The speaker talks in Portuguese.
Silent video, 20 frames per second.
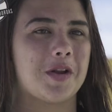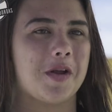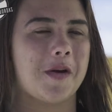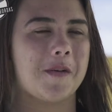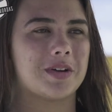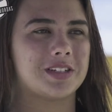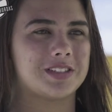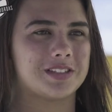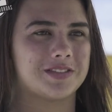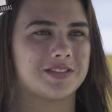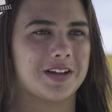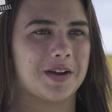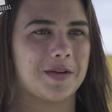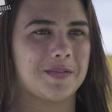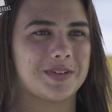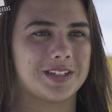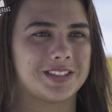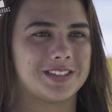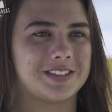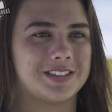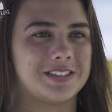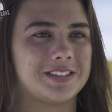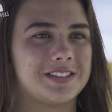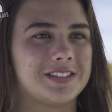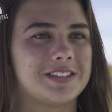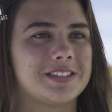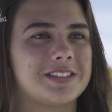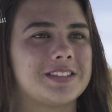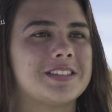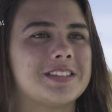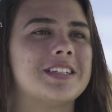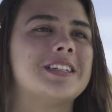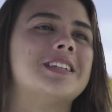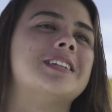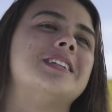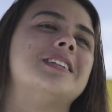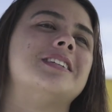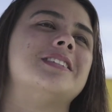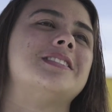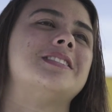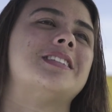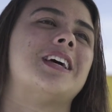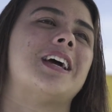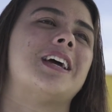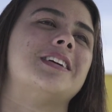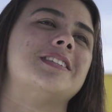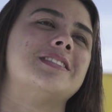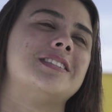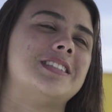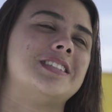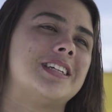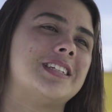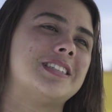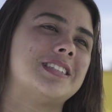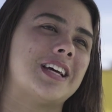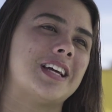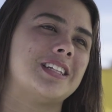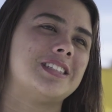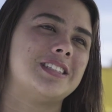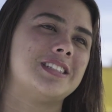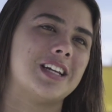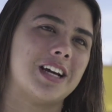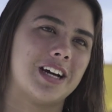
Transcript: nome é Giovana Pedroso, eu tenho 17